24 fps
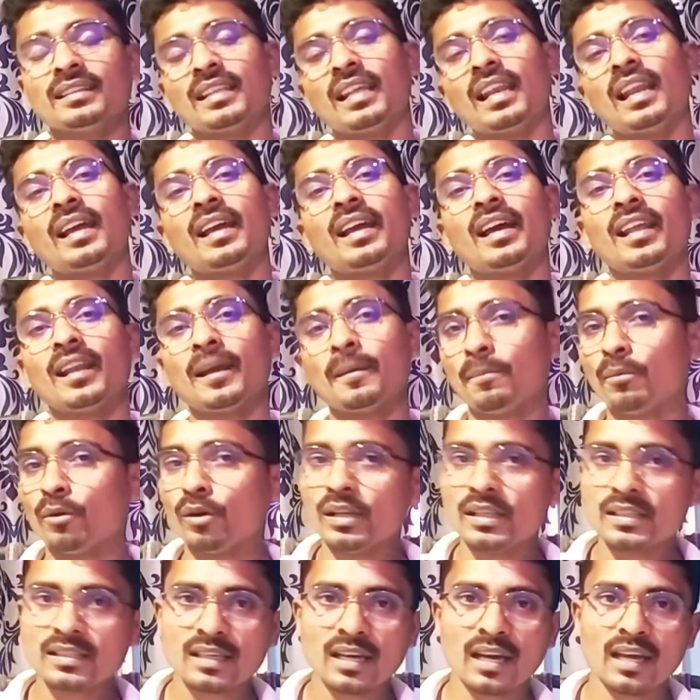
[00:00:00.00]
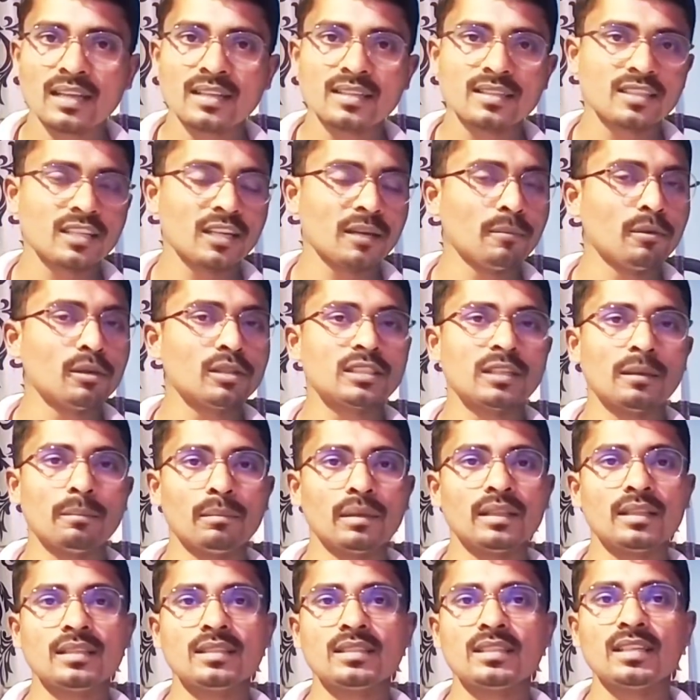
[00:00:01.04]
తెలంగాణ పోలీస్ కానిస్టేబుల్కి
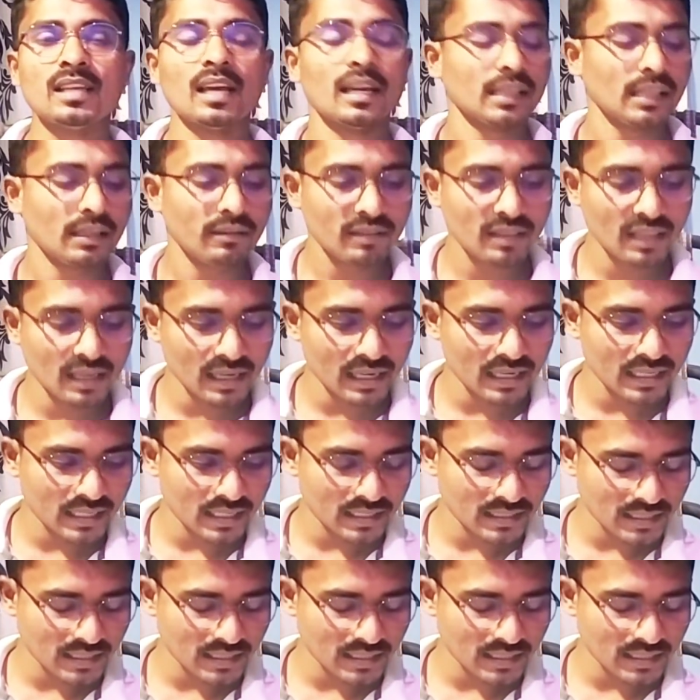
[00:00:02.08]
సంబంధించి అదేవిధంగా